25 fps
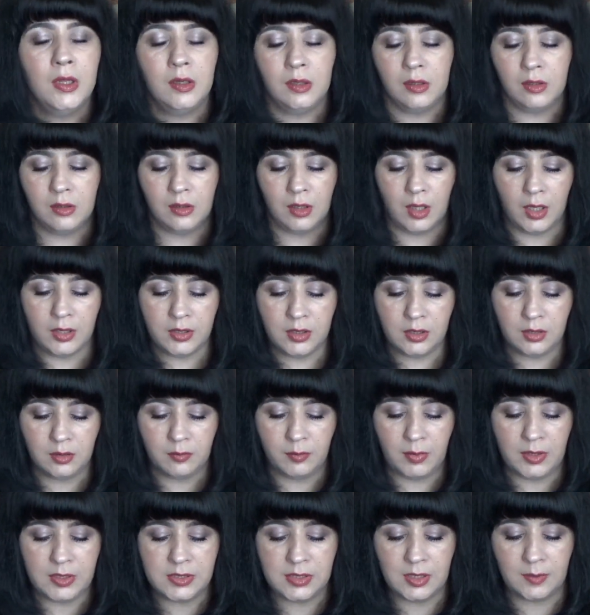А, они,
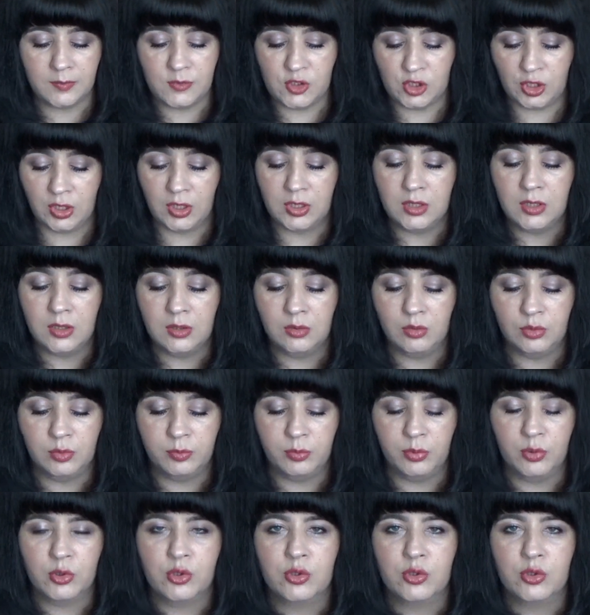бальзамчики эти идут по